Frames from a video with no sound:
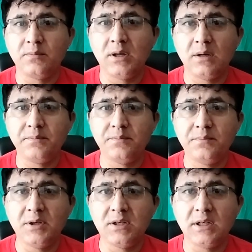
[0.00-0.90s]

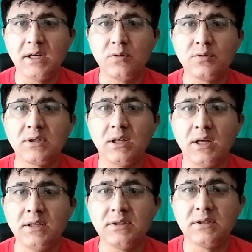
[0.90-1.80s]
पी टी आई और उसके
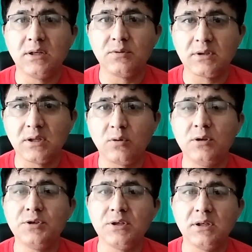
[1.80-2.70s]
अलाइंस या उसके
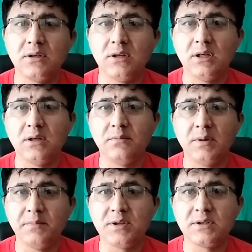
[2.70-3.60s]
कोलिशन
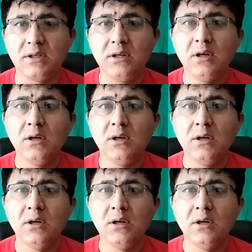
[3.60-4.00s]
मेम्बर्स हैं